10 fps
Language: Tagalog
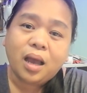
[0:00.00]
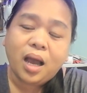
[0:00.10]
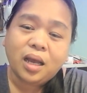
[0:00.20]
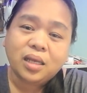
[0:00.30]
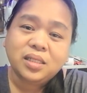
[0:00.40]

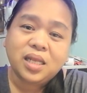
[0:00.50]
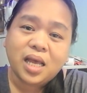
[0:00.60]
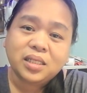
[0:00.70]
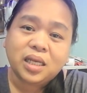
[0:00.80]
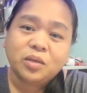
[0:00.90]
ang
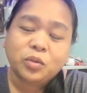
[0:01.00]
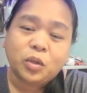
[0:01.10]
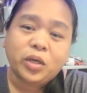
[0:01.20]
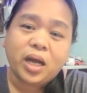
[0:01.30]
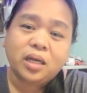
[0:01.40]
isinasagot
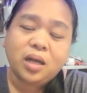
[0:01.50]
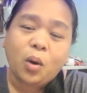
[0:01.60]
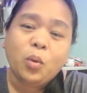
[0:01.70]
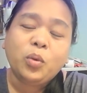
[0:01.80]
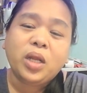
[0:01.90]
or ang
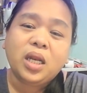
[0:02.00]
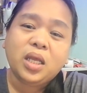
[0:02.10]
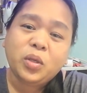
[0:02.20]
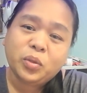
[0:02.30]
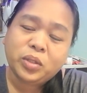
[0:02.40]
nauuna
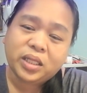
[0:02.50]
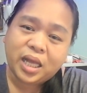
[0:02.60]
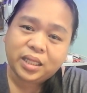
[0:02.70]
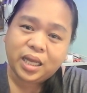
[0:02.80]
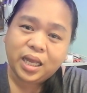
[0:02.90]
ninyo
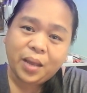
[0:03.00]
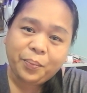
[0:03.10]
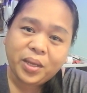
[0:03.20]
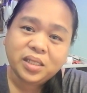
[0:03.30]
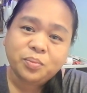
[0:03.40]

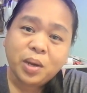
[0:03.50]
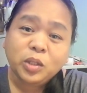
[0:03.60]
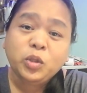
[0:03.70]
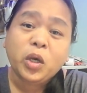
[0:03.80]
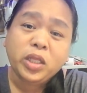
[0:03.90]
natatanggap is
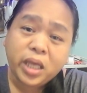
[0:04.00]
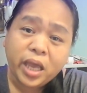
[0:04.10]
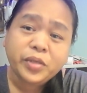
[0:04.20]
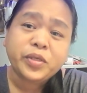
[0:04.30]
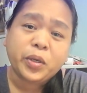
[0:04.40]
mag-join
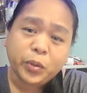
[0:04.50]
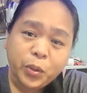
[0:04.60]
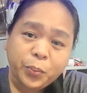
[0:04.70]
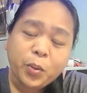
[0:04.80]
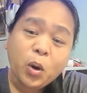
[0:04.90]
kayo sa
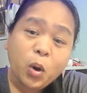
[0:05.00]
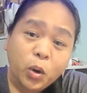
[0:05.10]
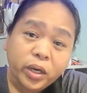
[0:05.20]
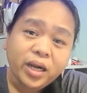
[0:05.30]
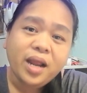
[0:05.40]
group
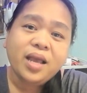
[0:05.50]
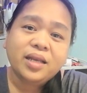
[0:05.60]
or